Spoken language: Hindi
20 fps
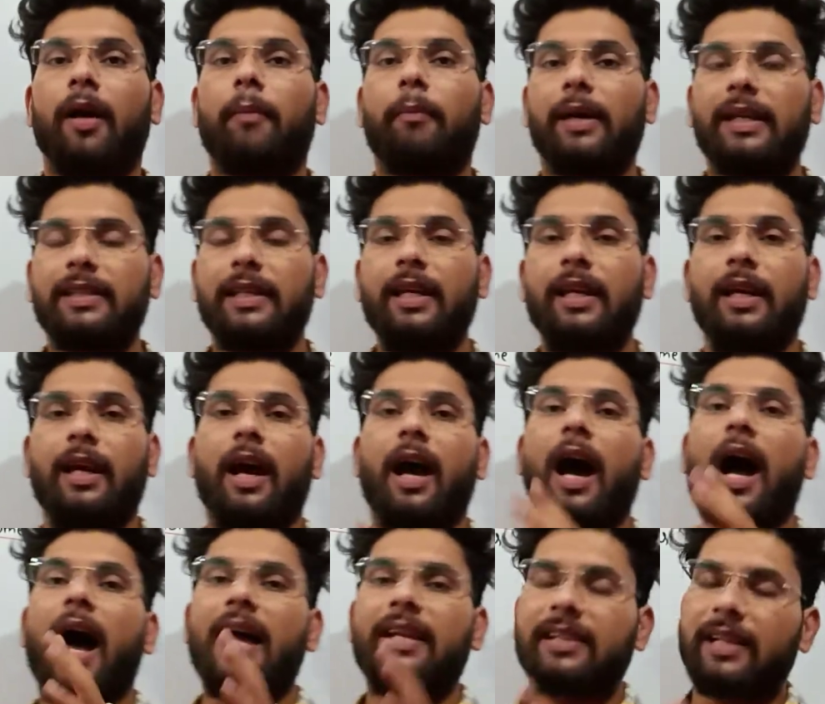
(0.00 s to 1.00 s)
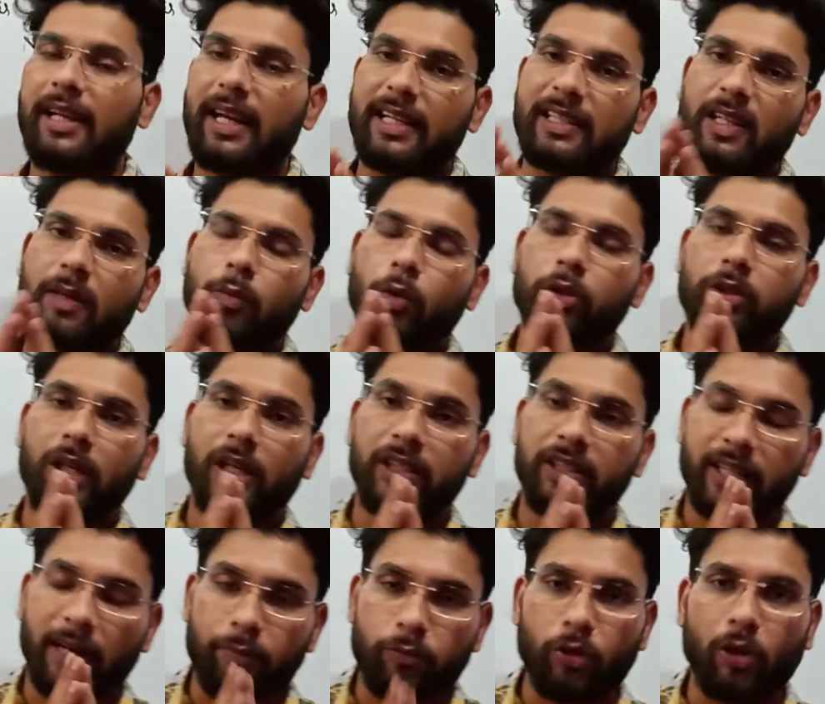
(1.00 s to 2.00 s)
बच्चे आज का लेक्चर बहुत
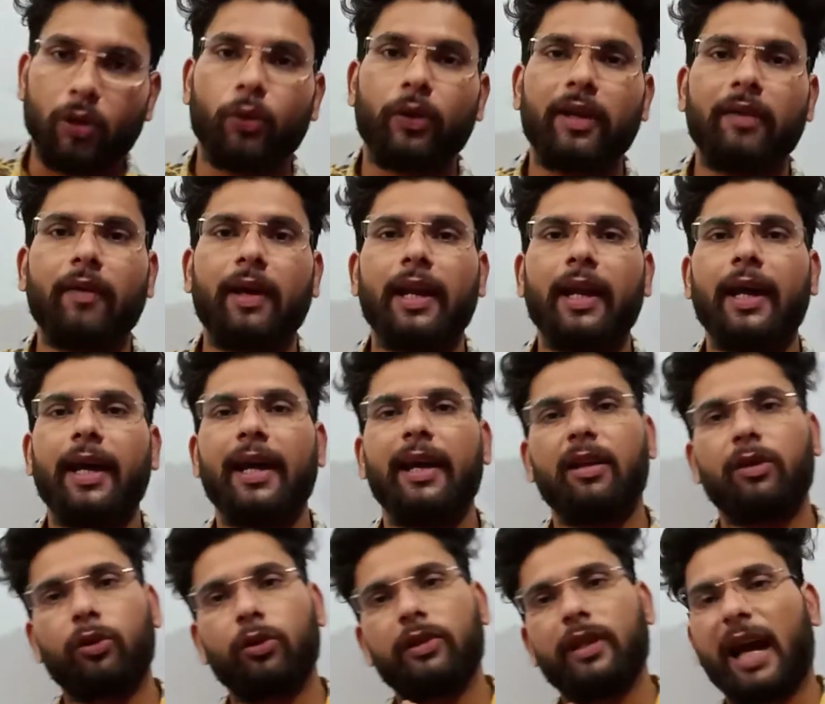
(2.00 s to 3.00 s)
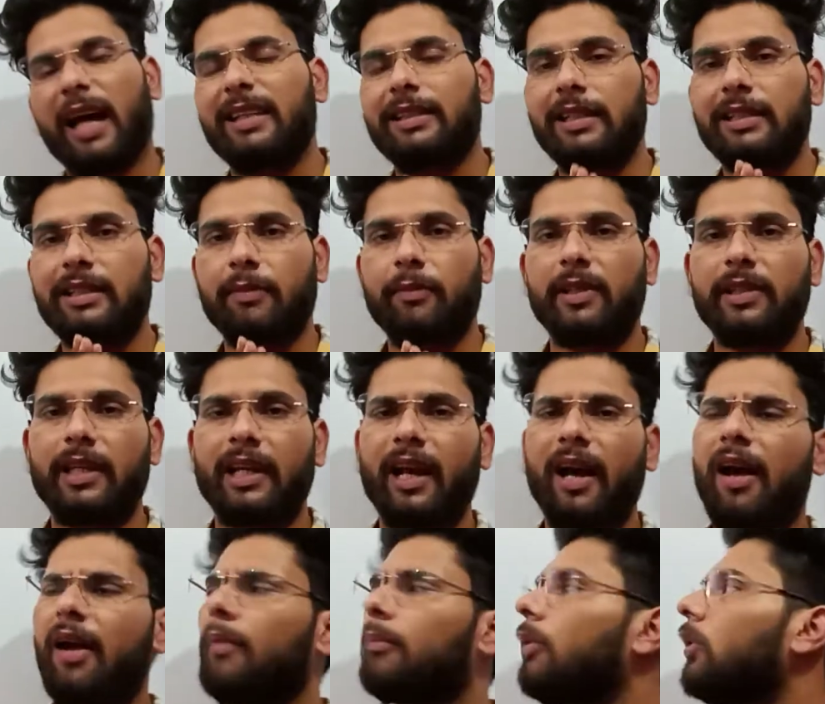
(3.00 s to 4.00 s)
कंसेप्चुअल होने वाला है तो ध्यान से
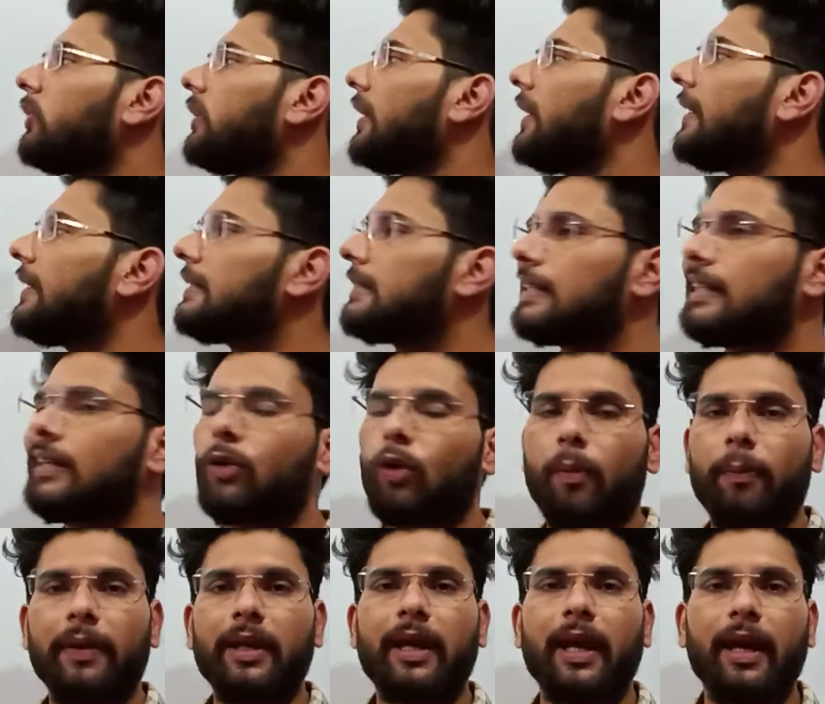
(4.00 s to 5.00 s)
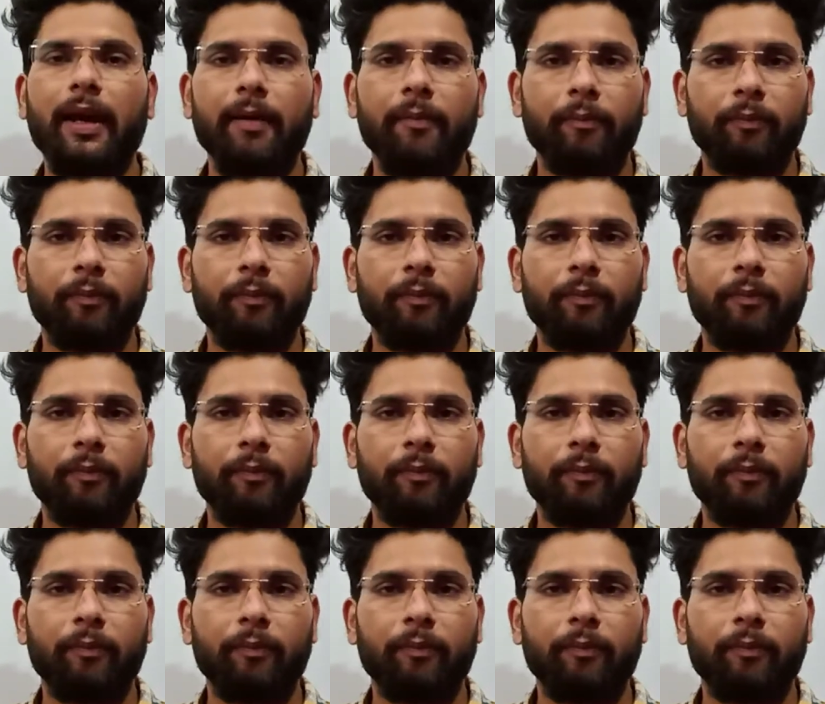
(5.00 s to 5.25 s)
समझिएगा बहुत ईजी टॉपिक है